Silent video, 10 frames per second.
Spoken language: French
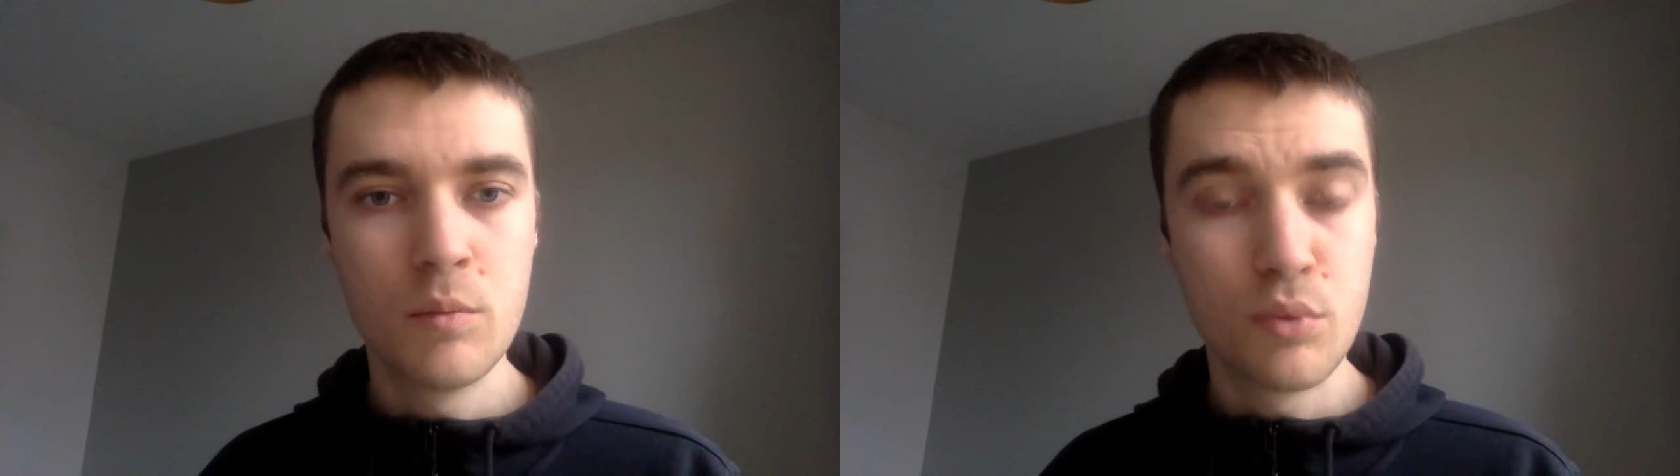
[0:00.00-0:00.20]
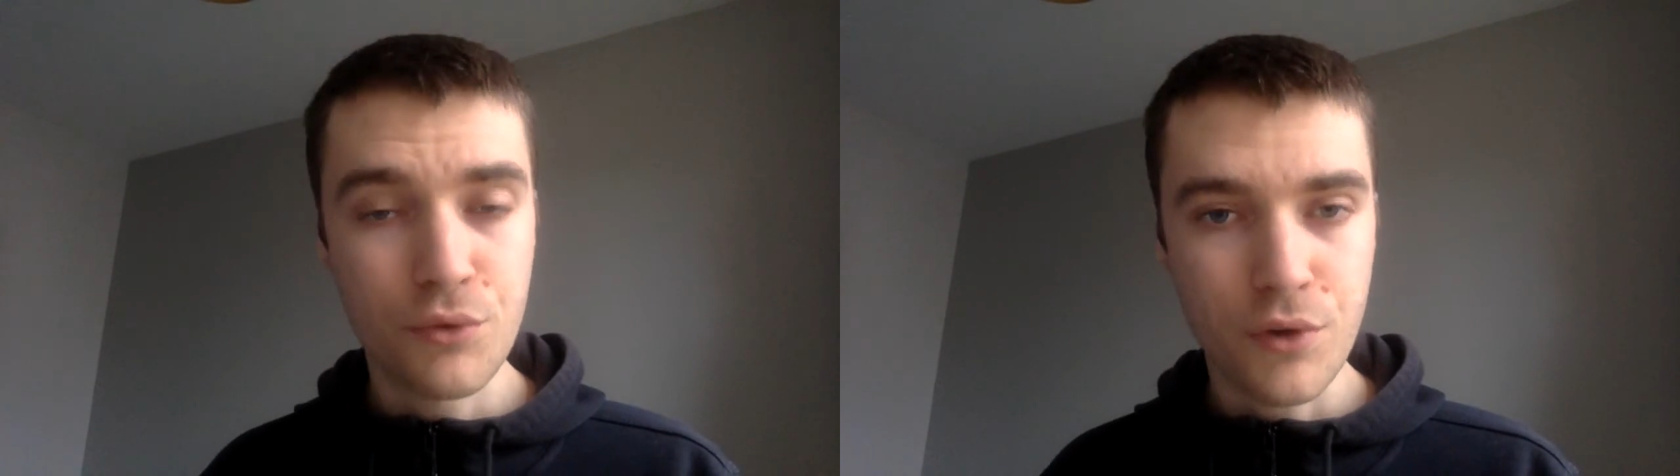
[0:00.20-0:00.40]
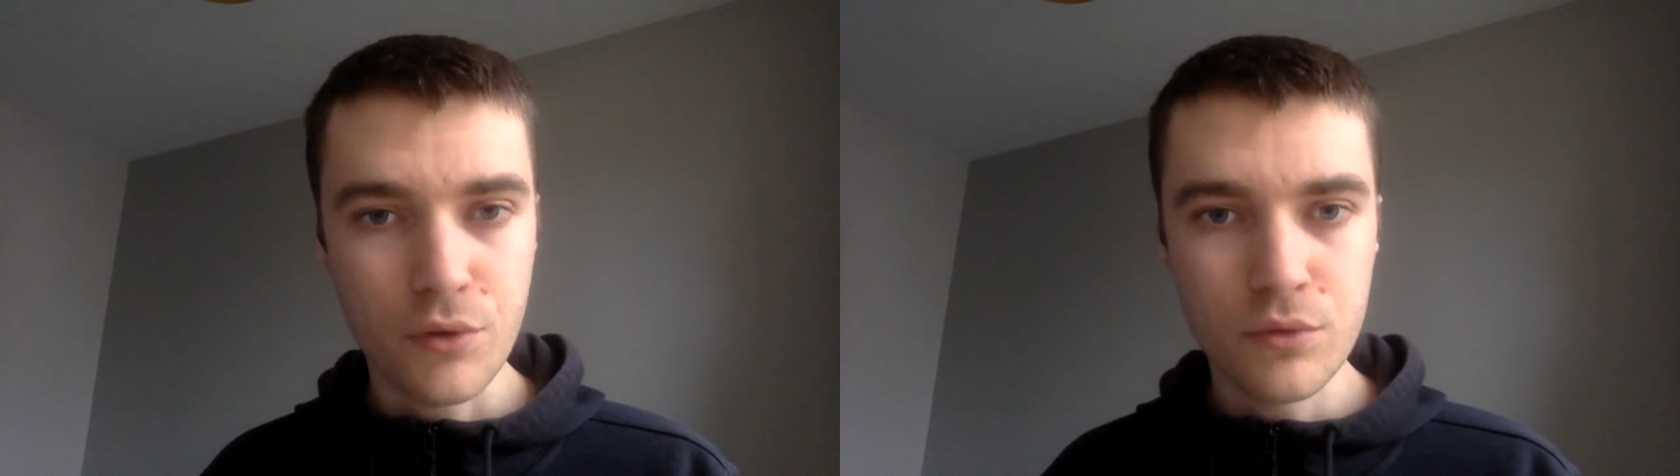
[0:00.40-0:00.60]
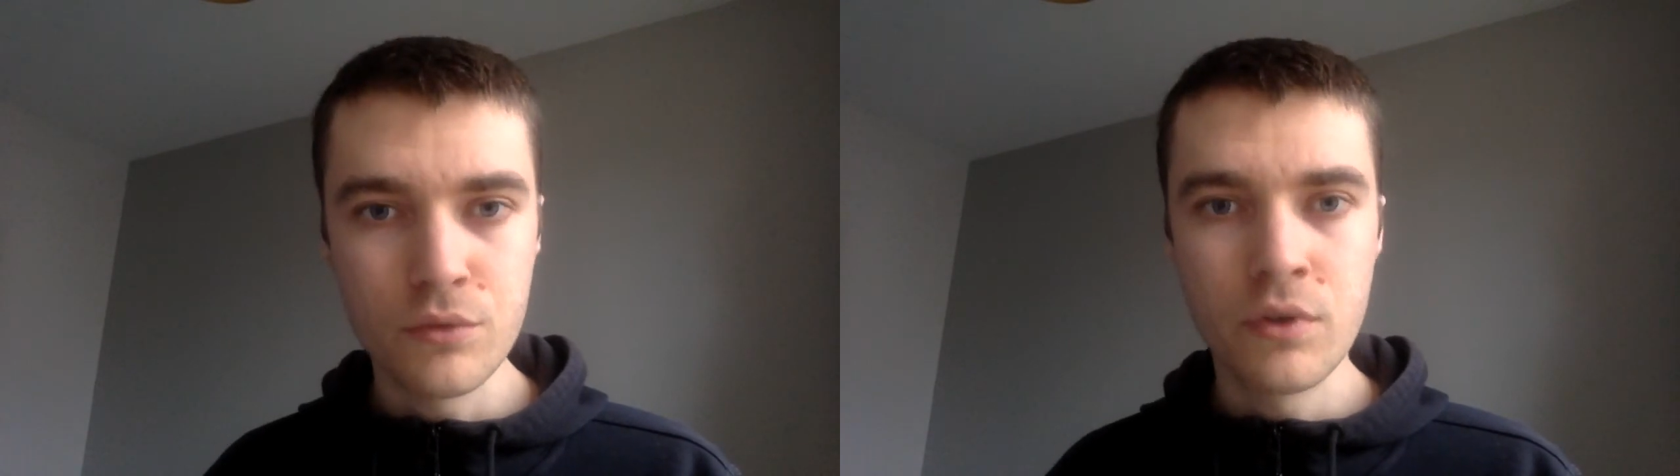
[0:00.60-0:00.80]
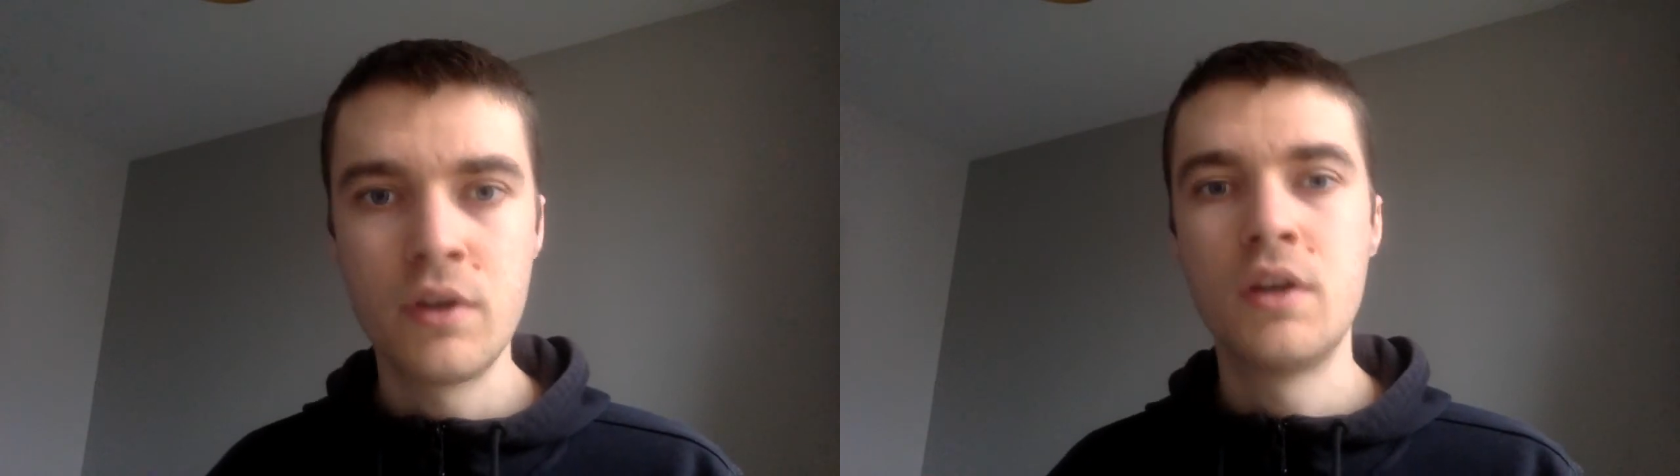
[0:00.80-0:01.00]
pour, s'en rendre
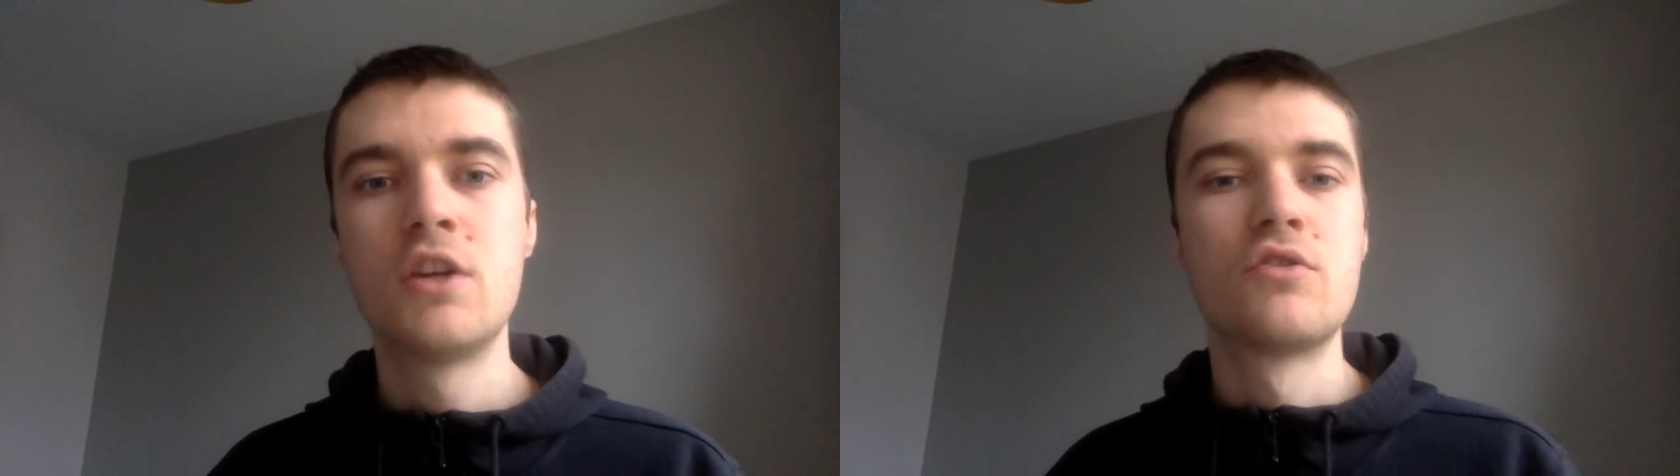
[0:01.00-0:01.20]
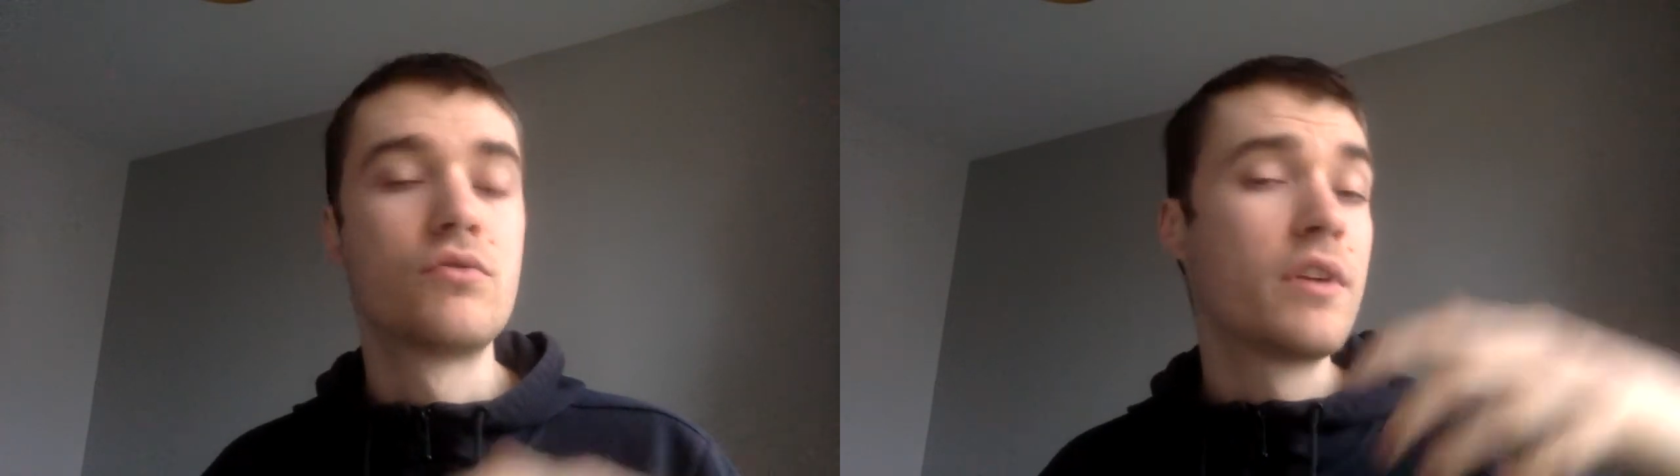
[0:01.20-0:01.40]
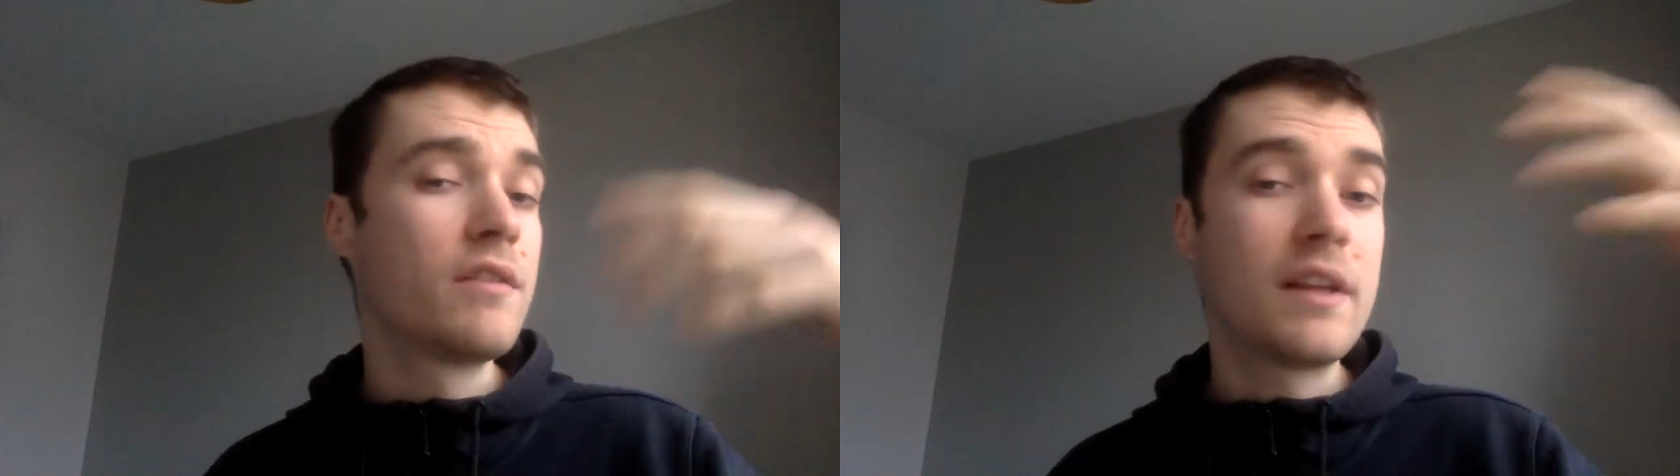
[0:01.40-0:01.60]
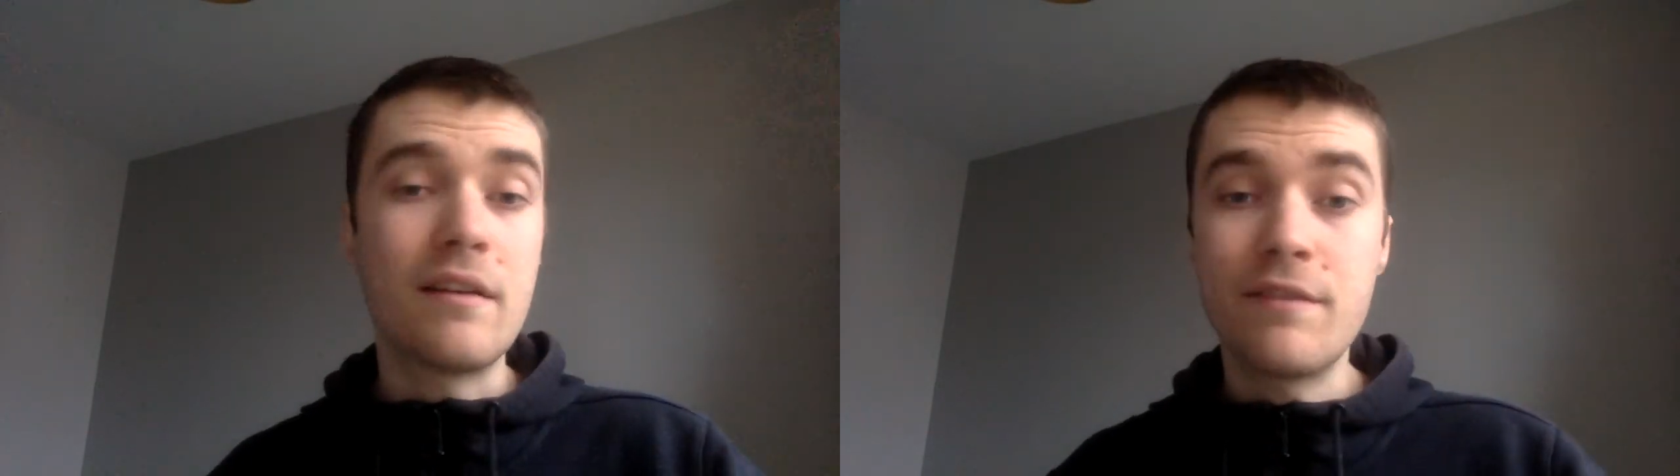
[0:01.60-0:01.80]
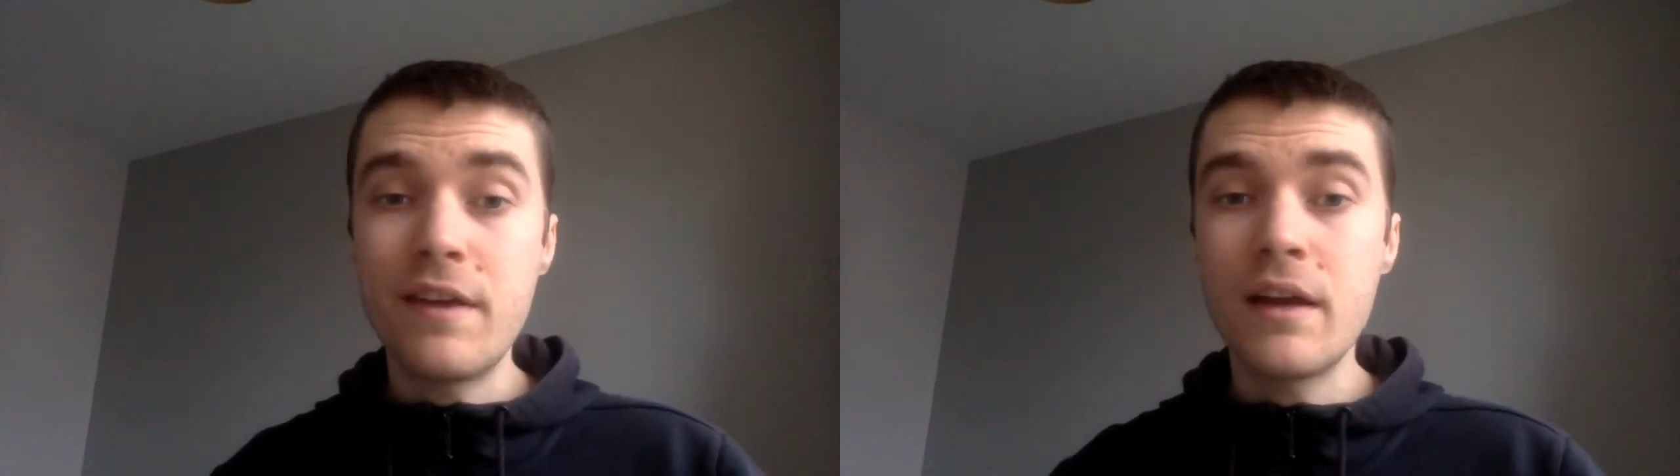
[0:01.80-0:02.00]
compte. Je vous invite à
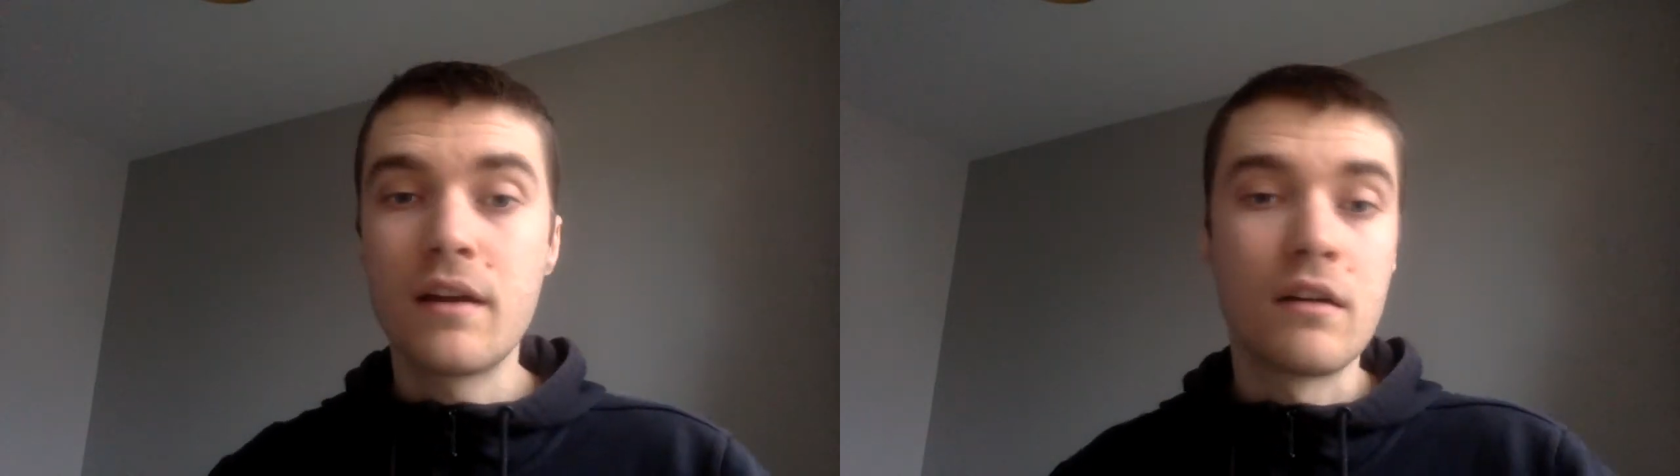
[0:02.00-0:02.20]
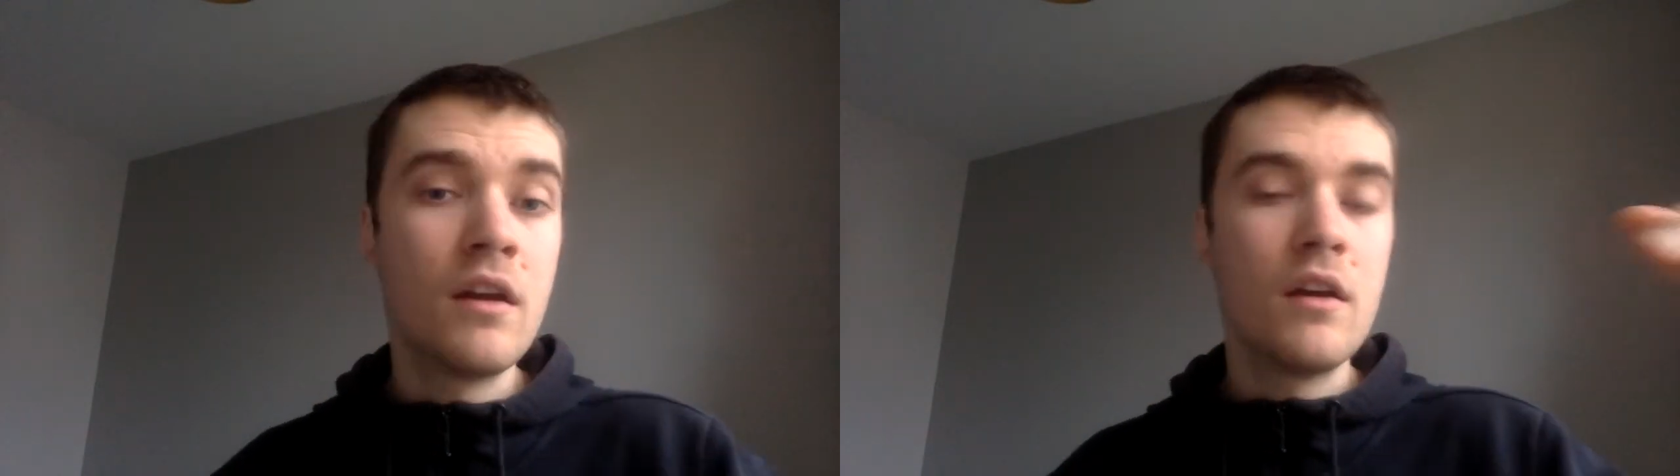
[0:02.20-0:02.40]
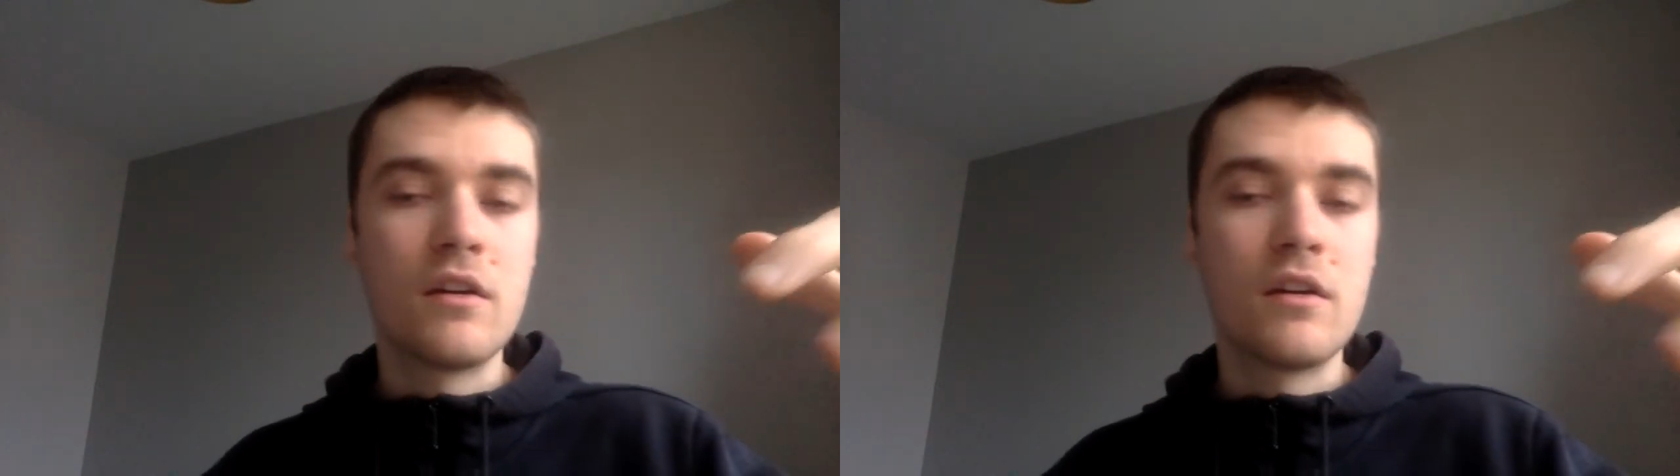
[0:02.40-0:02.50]
le faire.